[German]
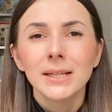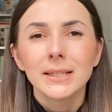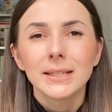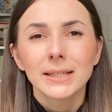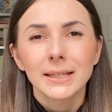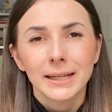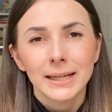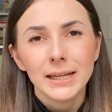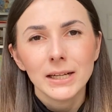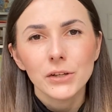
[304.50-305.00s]

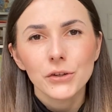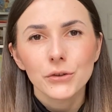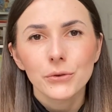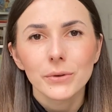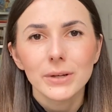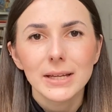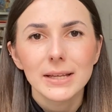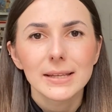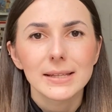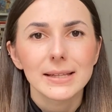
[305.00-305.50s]
Die
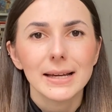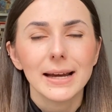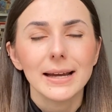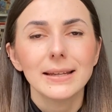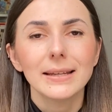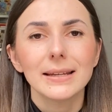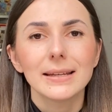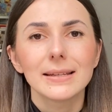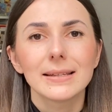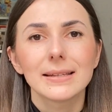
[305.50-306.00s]

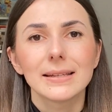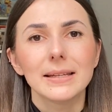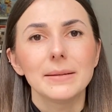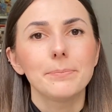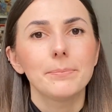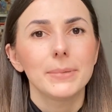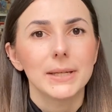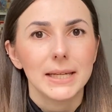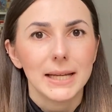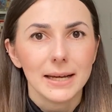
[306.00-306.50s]
Regelstudienzeit ist die
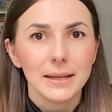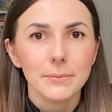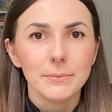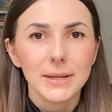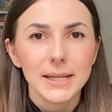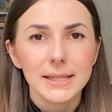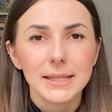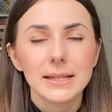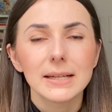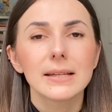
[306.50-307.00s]

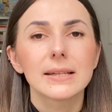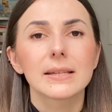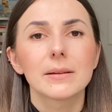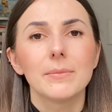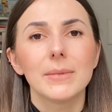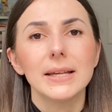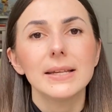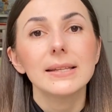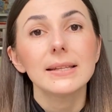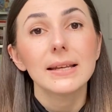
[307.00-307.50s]
planmäßige
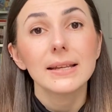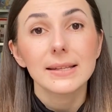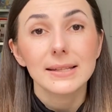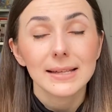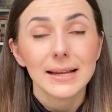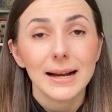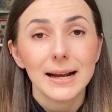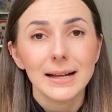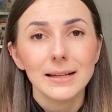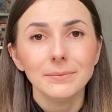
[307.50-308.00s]

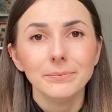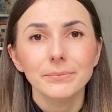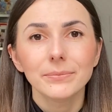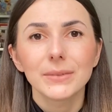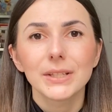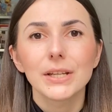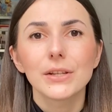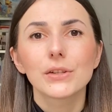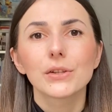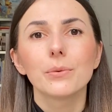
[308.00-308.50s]
Semesterzahl,
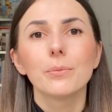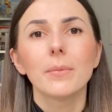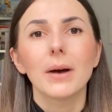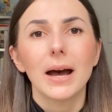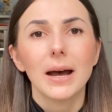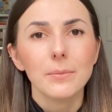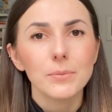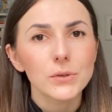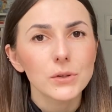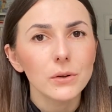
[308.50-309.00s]
die zum
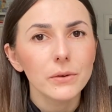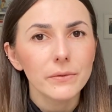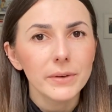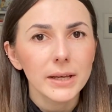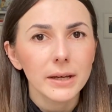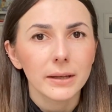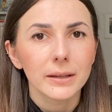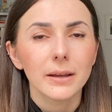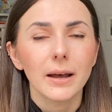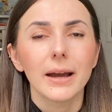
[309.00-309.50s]

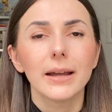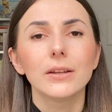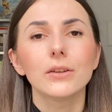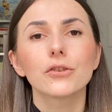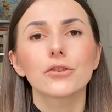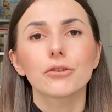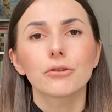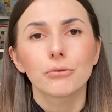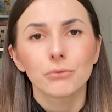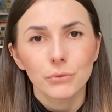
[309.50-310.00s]
Absolvieren
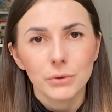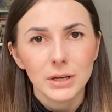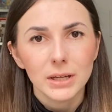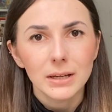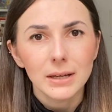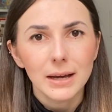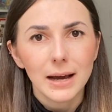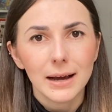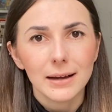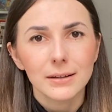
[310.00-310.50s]
eines
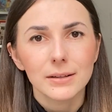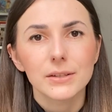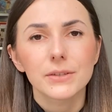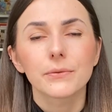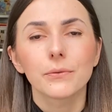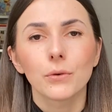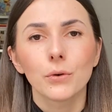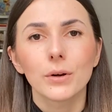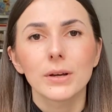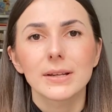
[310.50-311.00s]
Studienganges
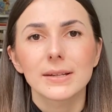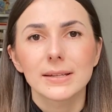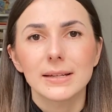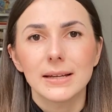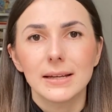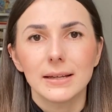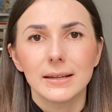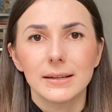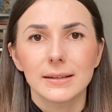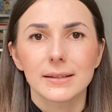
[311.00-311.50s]

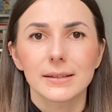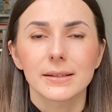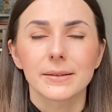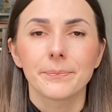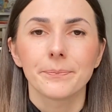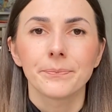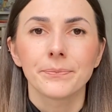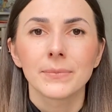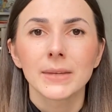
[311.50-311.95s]
vorgesehen ist.